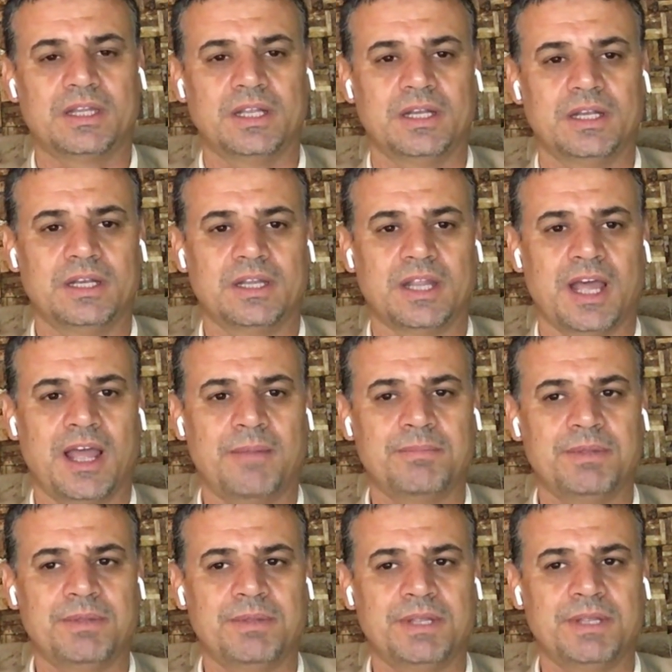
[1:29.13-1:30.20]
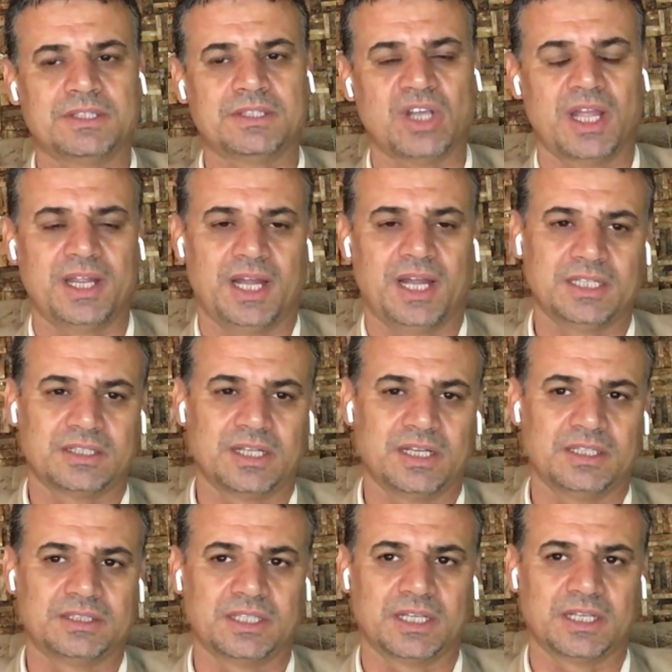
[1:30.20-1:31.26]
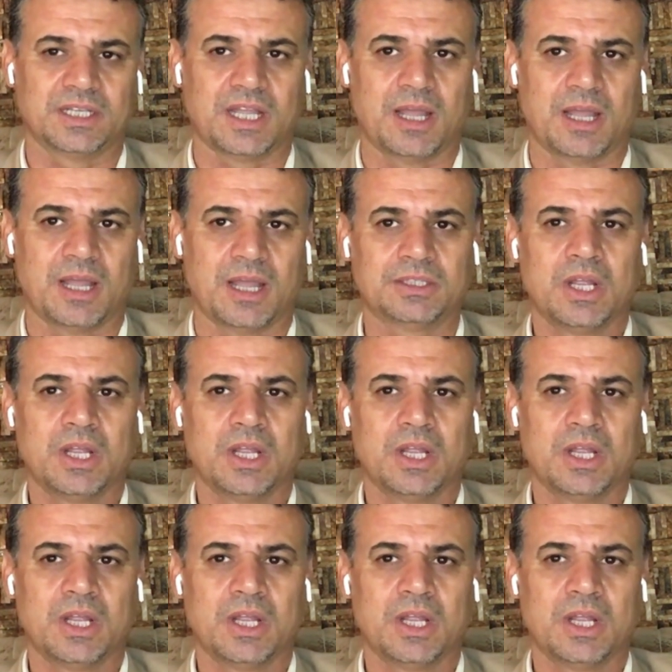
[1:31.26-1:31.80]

الذهاب باتجاه اعاده الانتخابات